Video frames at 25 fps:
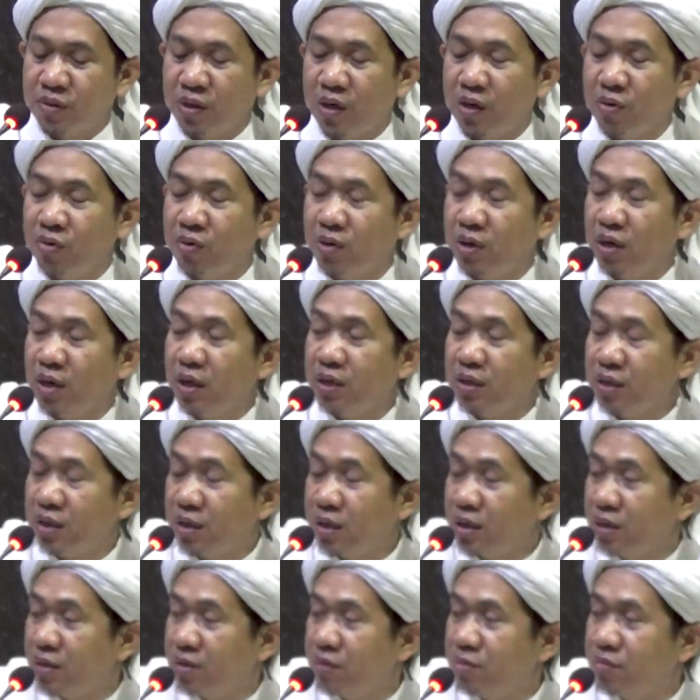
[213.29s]
hewan
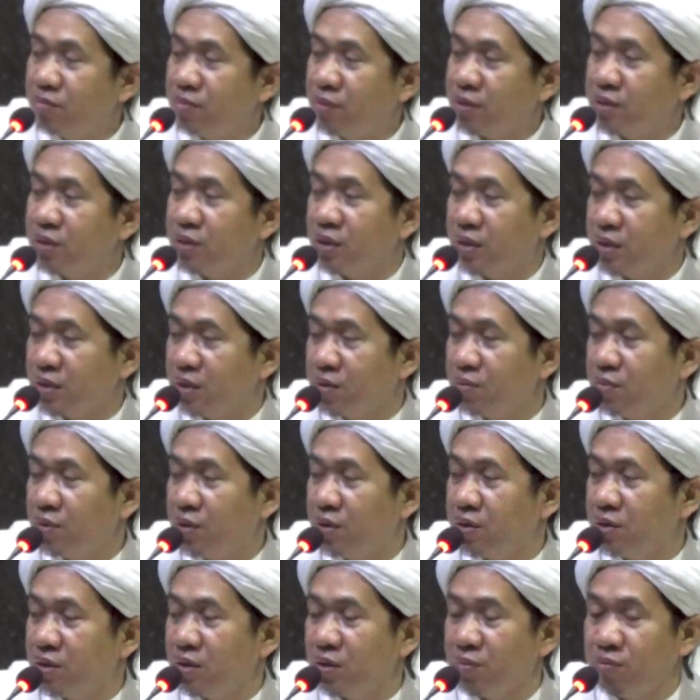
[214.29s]
aja masih kita
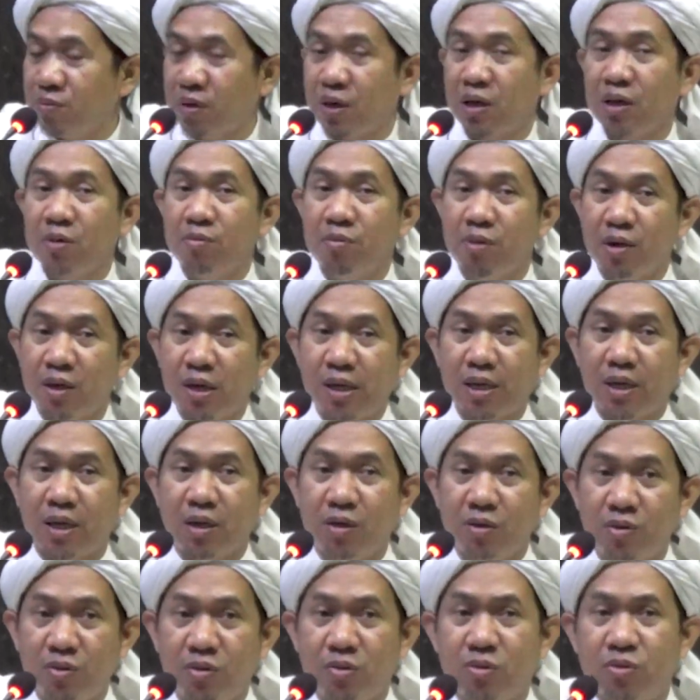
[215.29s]
berhenti bagaimana
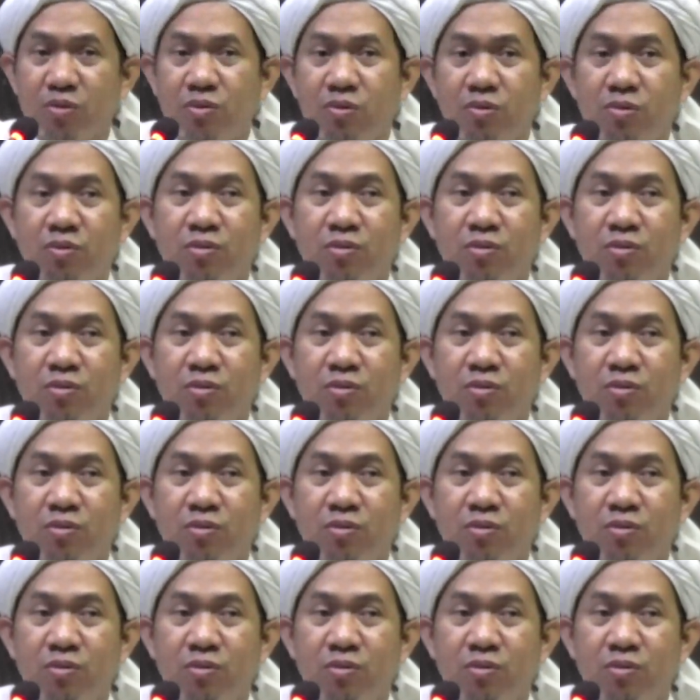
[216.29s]
kalau